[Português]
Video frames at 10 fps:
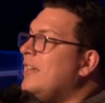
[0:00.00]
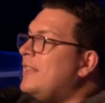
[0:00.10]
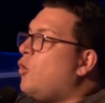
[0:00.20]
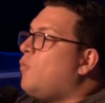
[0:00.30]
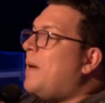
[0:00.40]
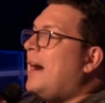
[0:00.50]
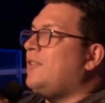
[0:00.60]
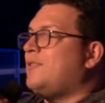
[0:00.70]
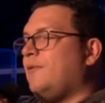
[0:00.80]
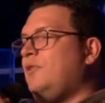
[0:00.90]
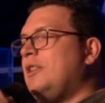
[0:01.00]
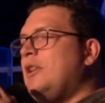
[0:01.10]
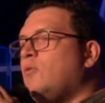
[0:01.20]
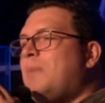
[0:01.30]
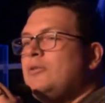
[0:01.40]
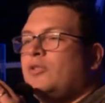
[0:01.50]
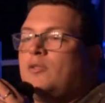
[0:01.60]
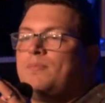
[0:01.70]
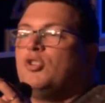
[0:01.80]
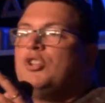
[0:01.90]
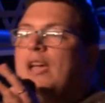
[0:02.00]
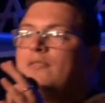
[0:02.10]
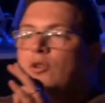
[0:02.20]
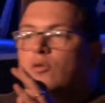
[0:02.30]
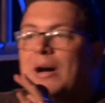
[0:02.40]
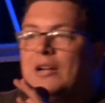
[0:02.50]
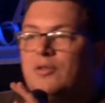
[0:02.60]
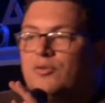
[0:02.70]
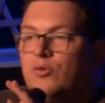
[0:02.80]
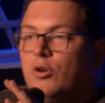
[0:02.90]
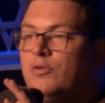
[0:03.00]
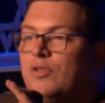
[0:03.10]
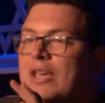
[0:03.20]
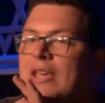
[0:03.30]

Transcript: derrubar a nossa vida, derrubar nossos projetos, derrubar nossos sonhos.